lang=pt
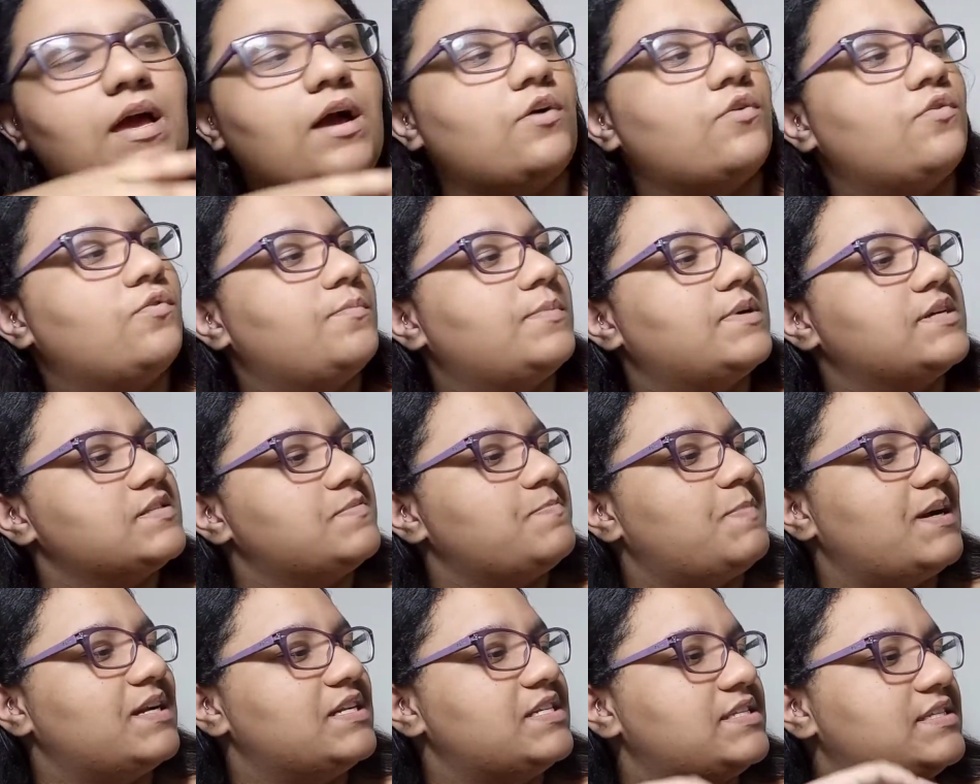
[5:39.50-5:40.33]
algumas
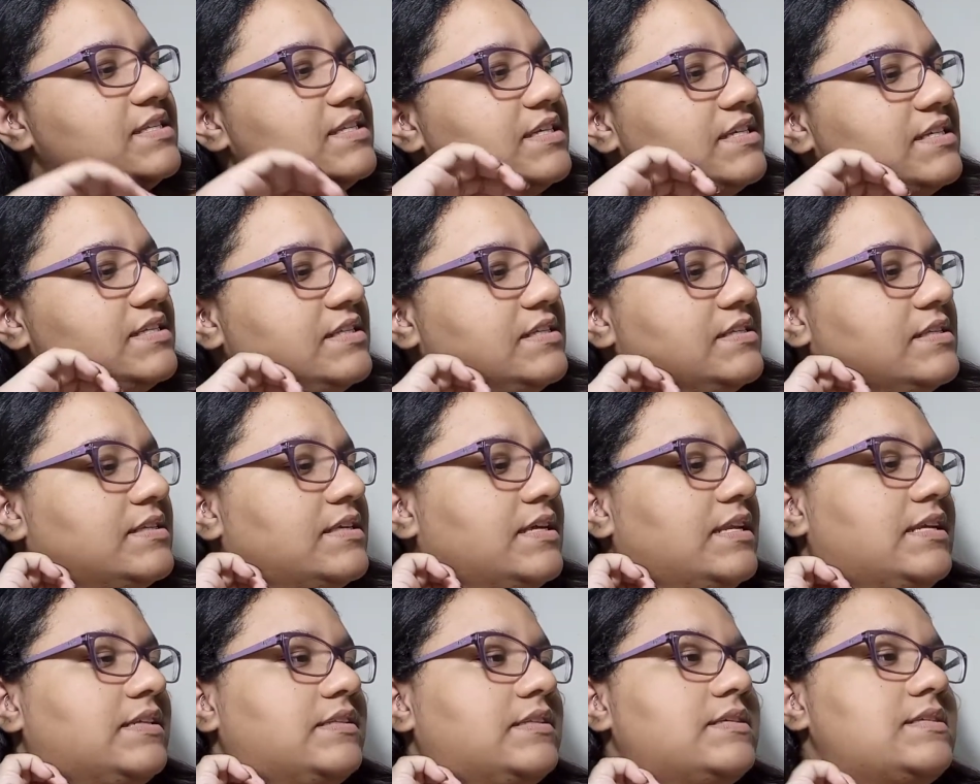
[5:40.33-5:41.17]
partezinhas
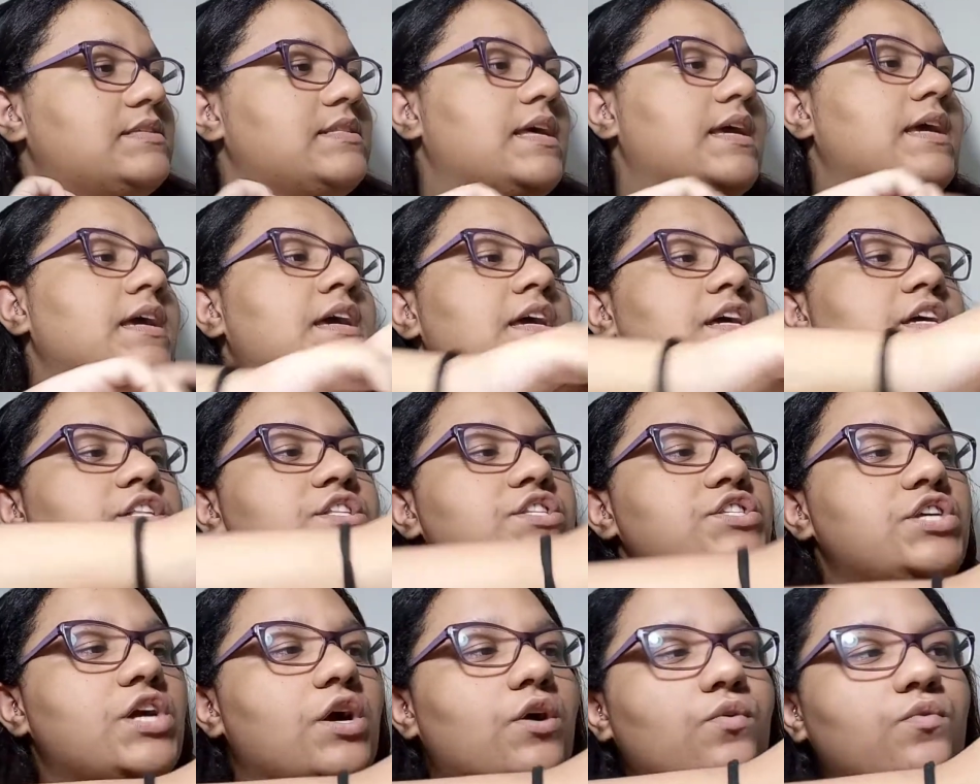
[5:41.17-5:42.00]
escritas, né,
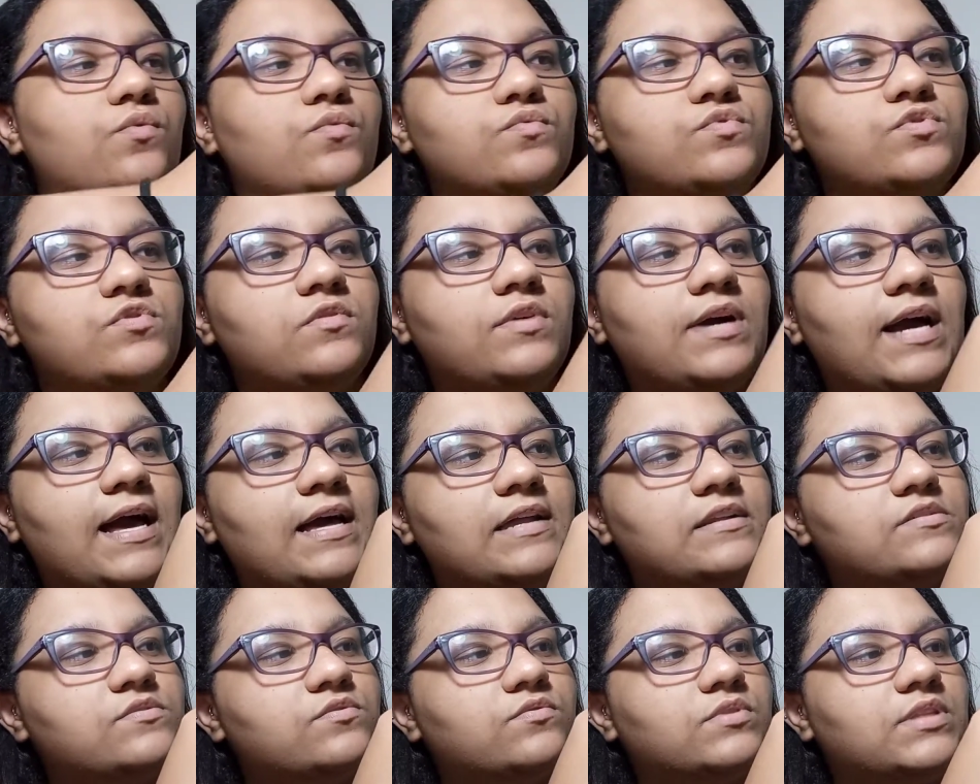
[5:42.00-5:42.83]
de alguns
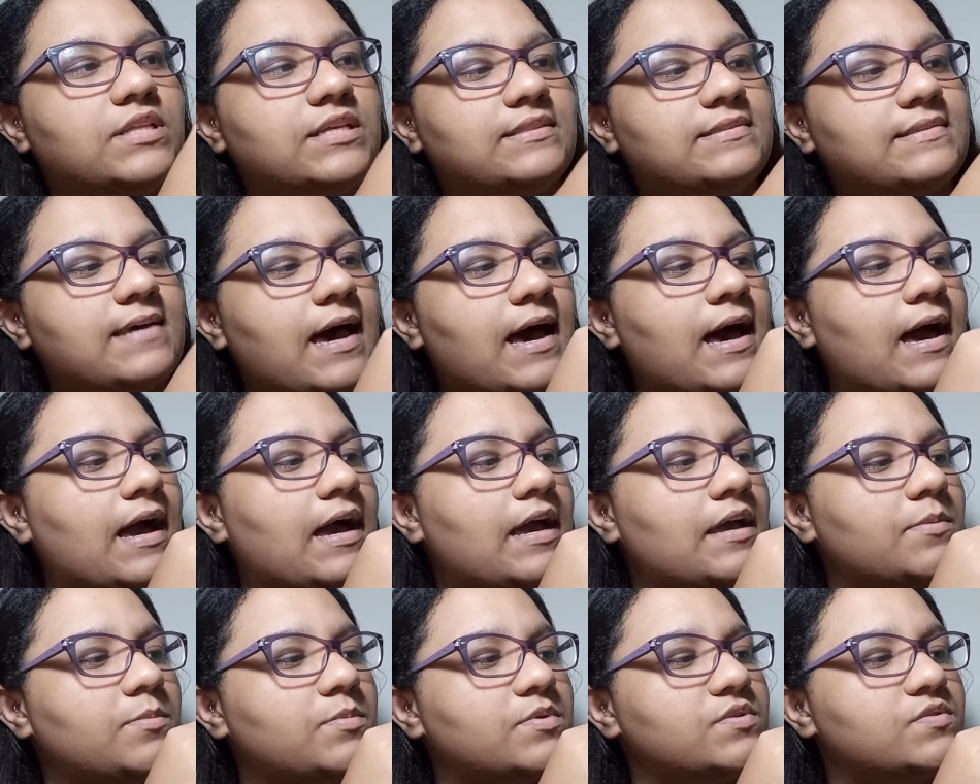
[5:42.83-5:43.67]
lugares, o The
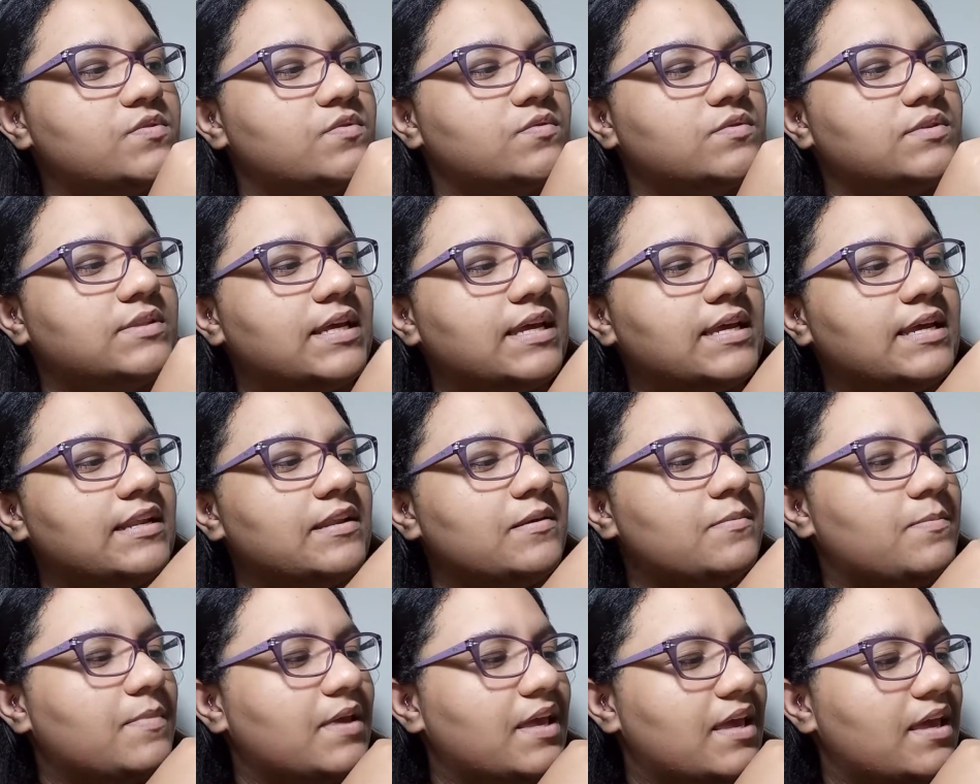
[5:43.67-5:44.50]
Times, o
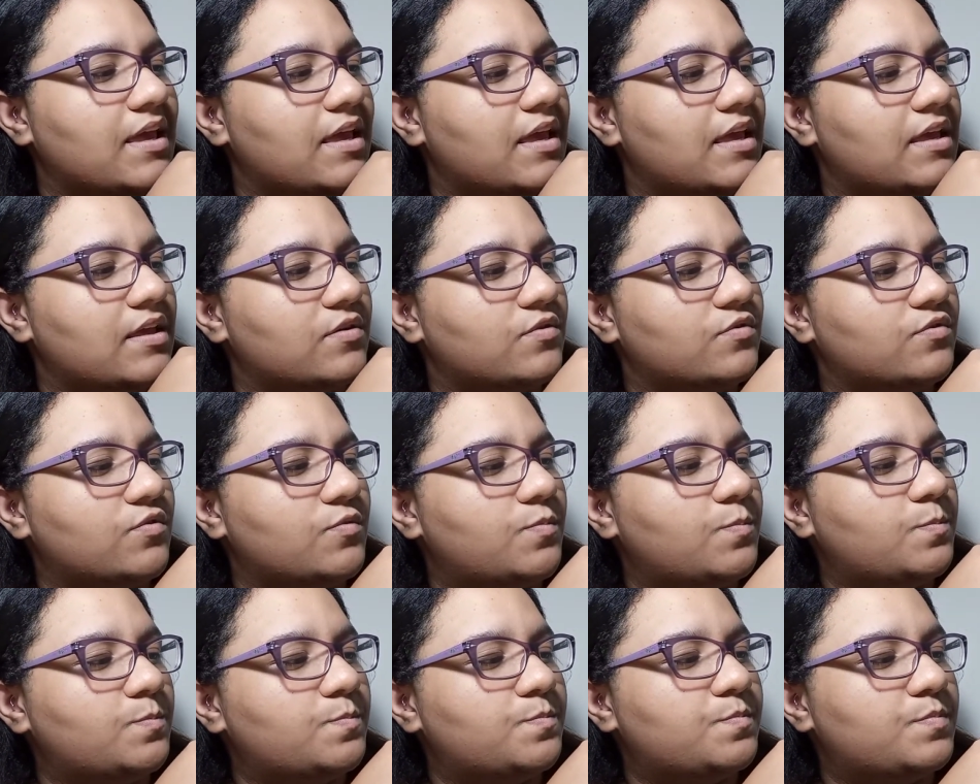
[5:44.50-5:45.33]
Daily Mail,
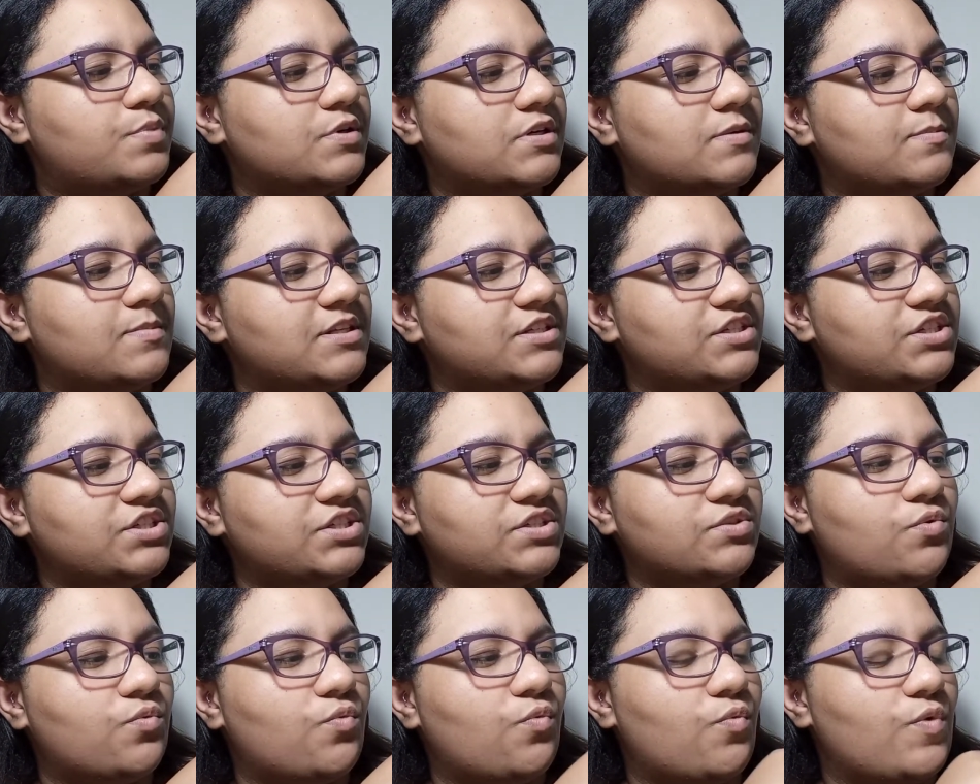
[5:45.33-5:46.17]
o
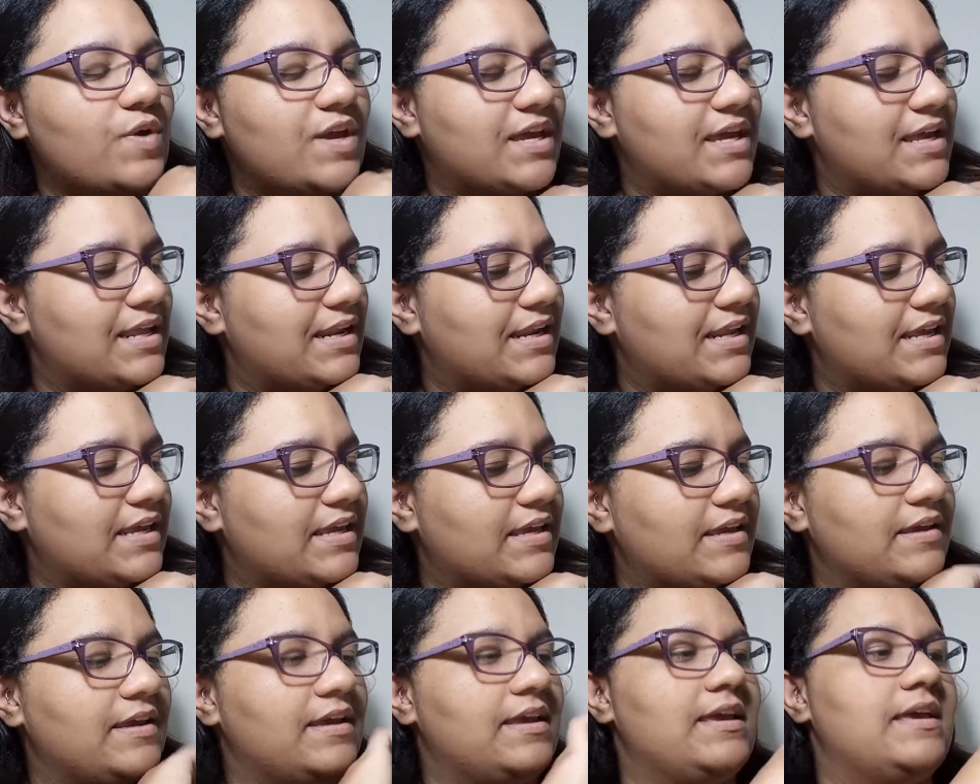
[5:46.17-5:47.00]
Publish
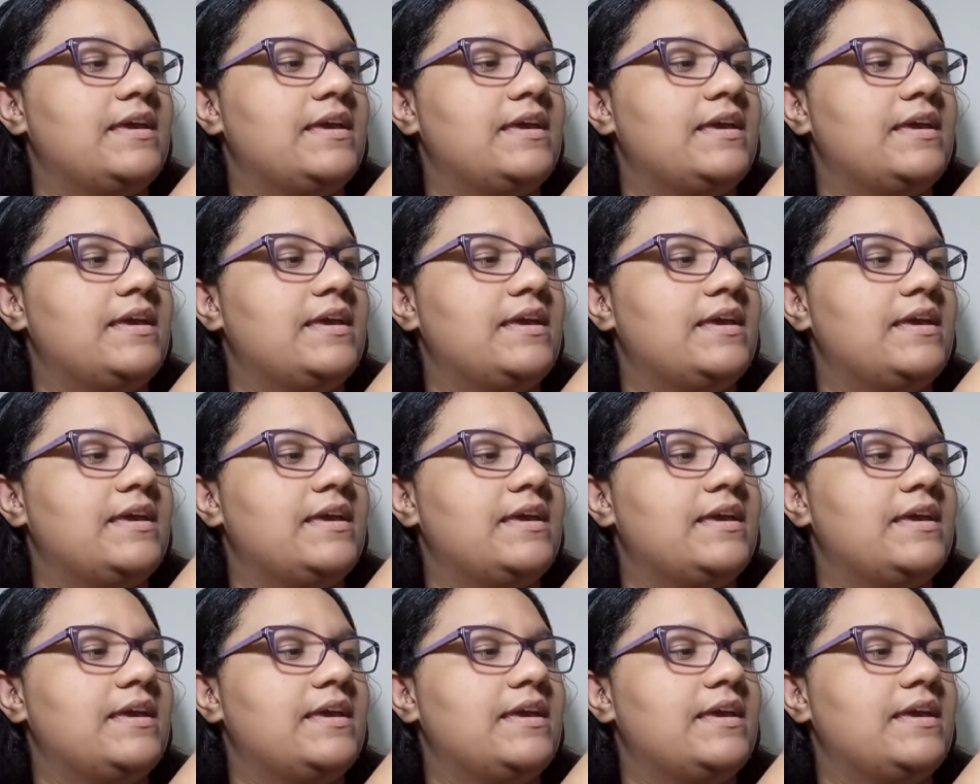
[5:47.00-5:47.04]
Weekly.